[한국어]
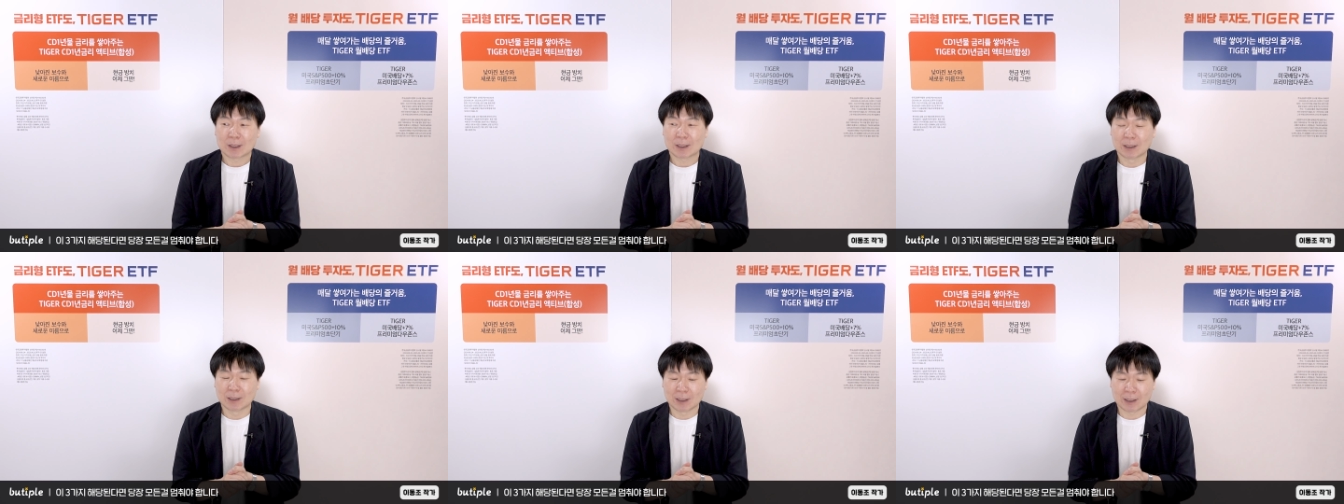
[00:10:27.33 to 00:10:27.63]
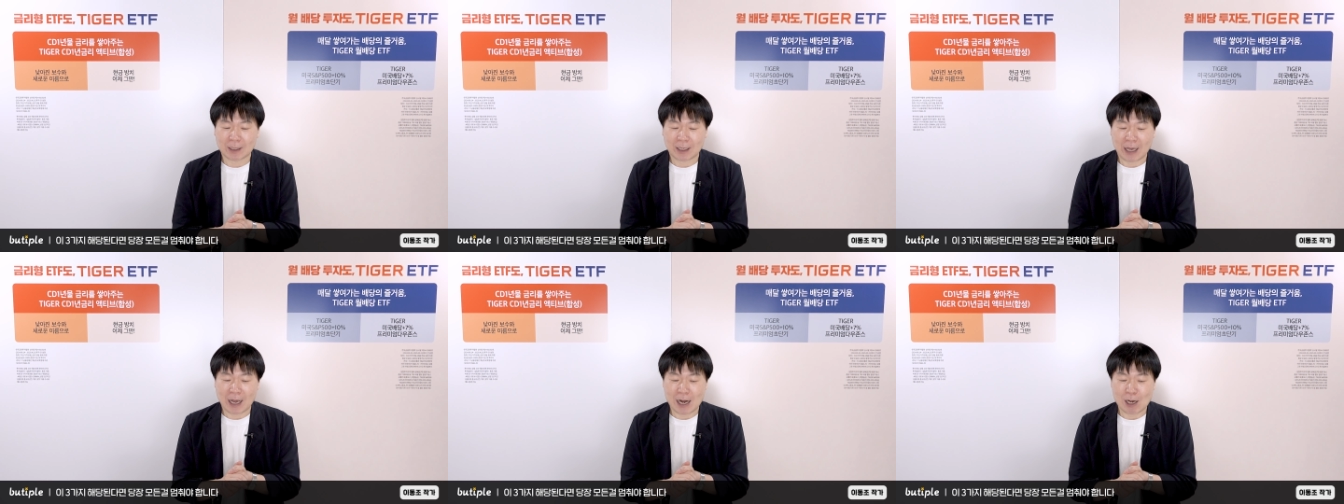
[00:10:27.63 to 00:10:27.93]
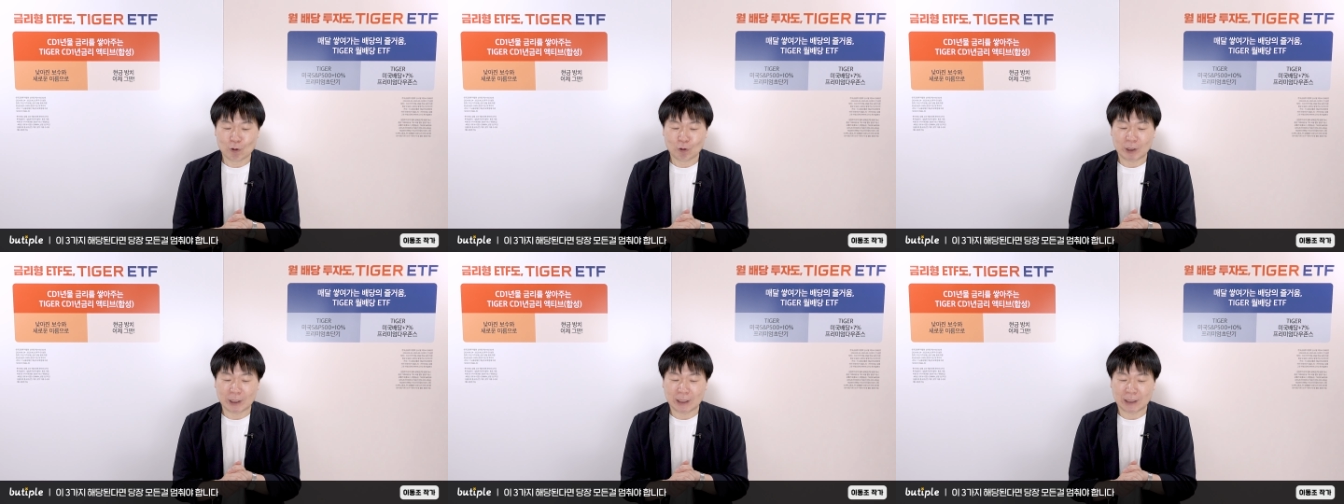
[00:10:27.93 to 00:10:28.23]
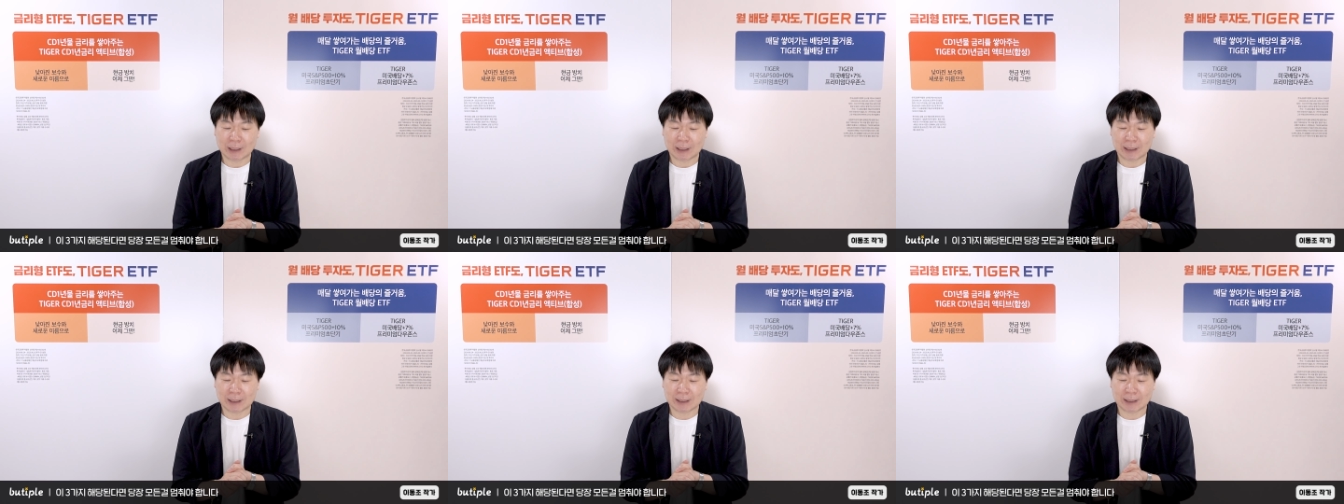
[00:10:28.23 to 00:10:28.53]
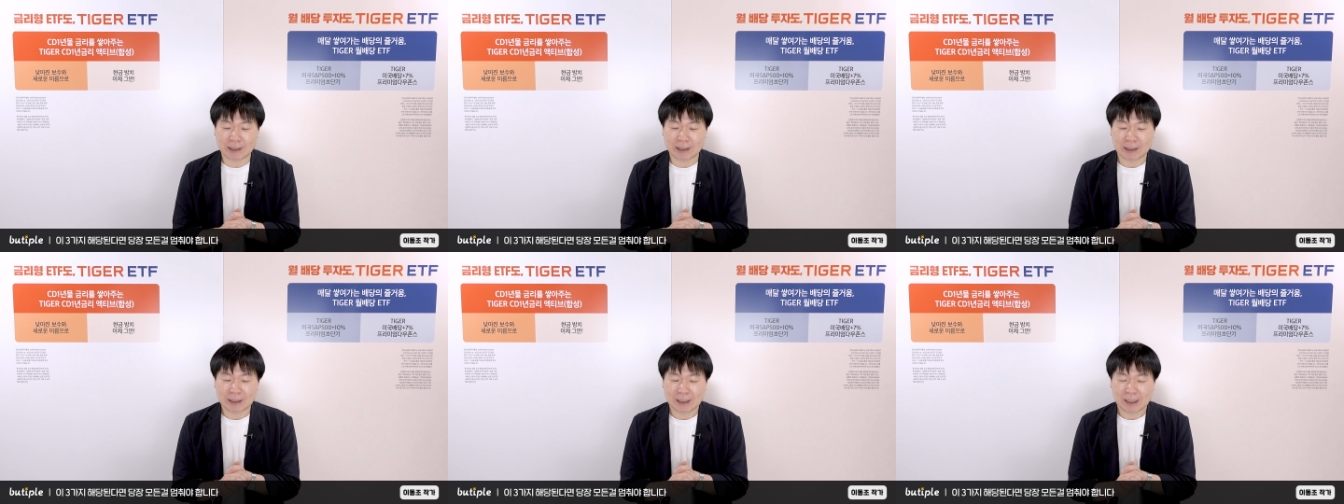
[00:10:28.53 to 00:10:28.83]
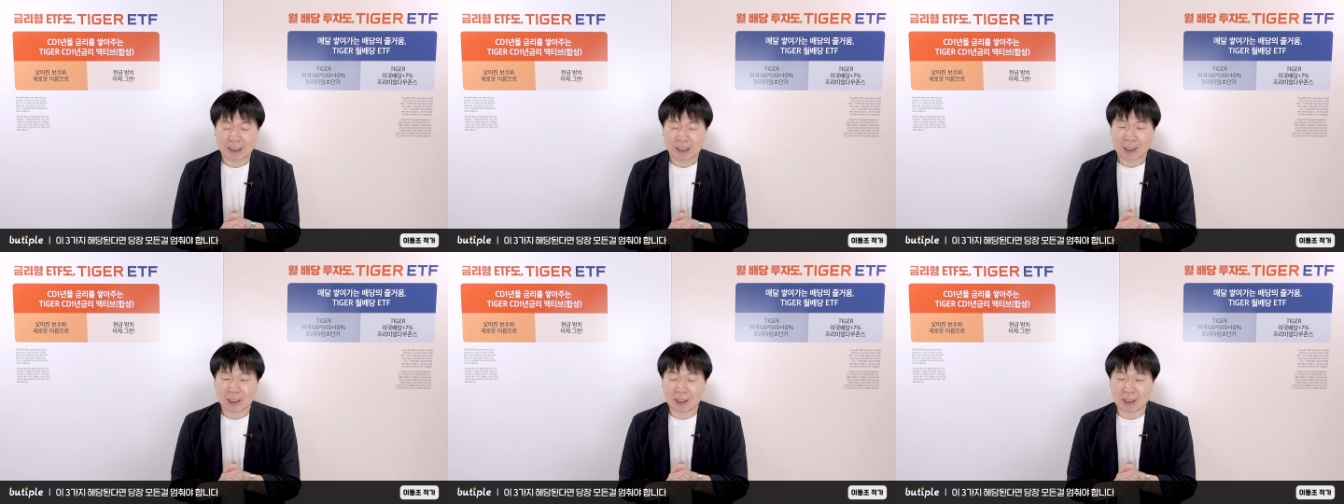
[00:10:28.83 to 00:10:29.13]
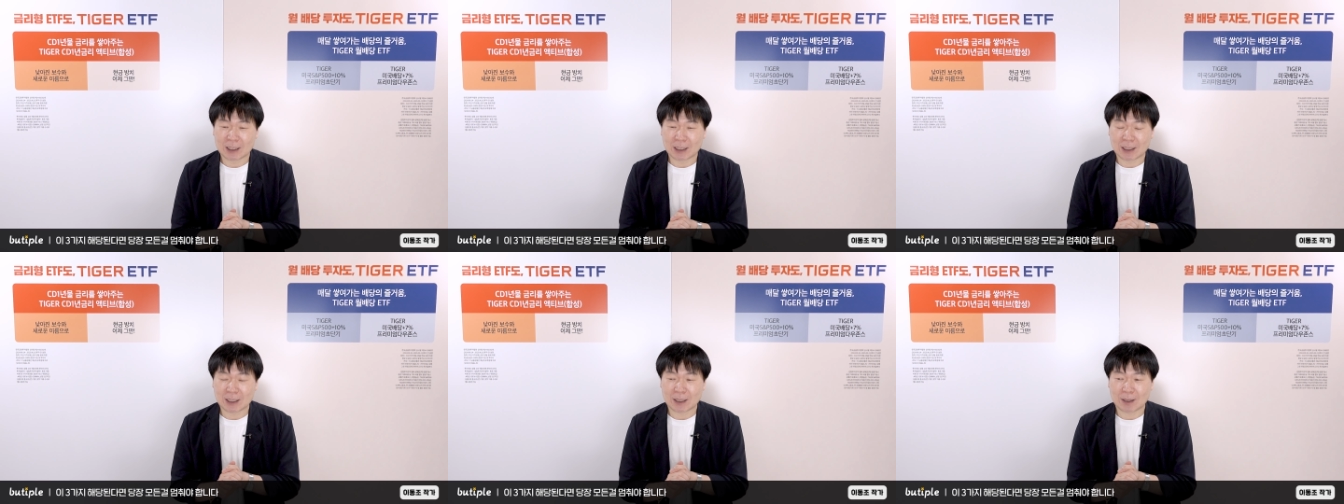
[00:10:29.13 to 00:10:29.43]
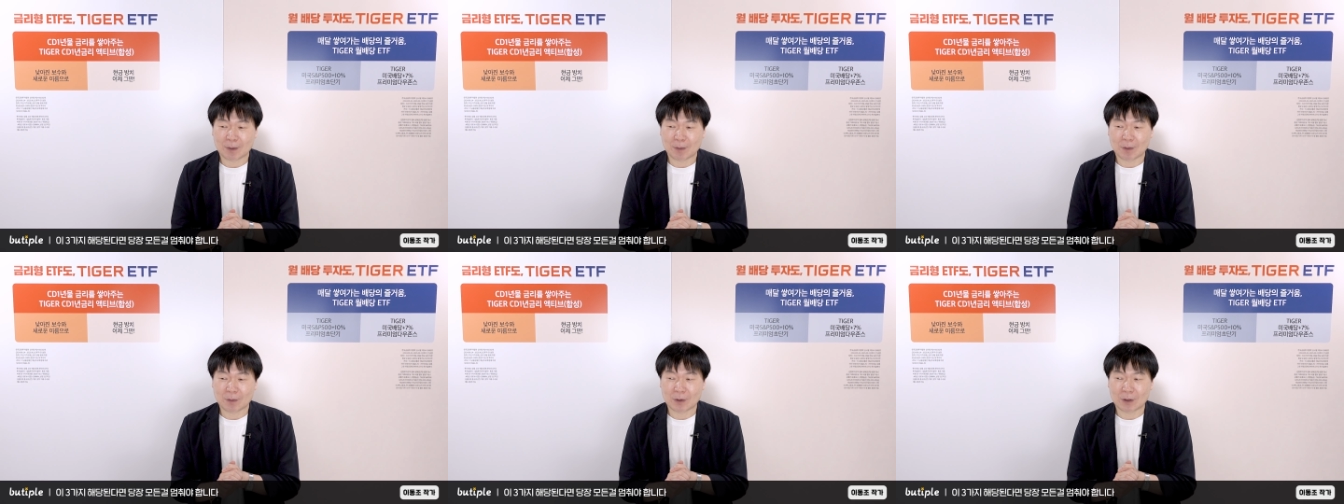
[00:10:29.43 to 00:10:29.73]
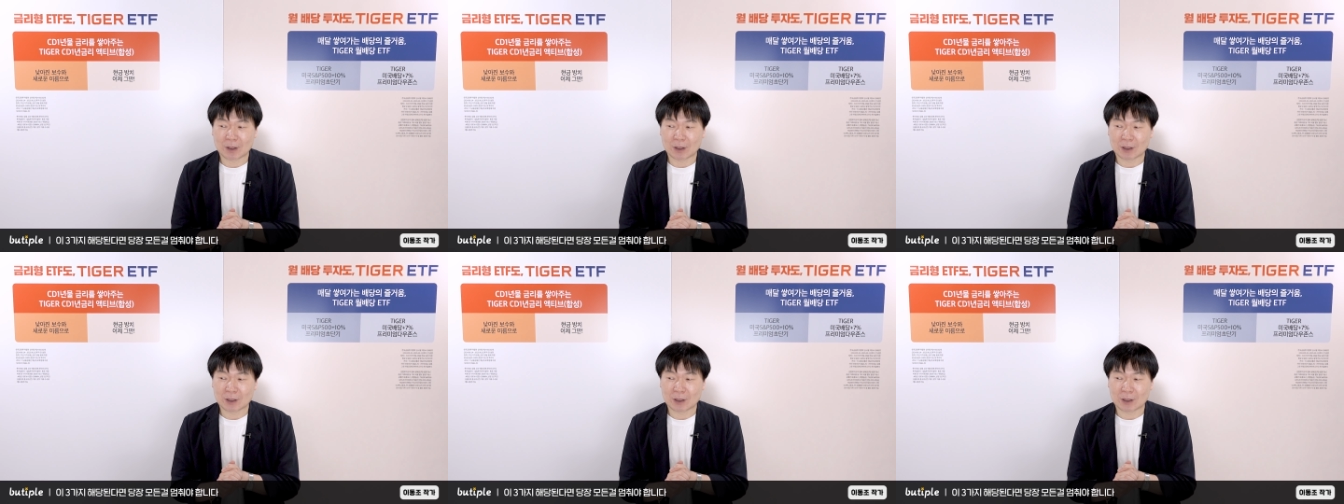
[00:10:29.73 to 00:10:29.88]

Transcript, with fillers: 그렇게 할 수 있는 어,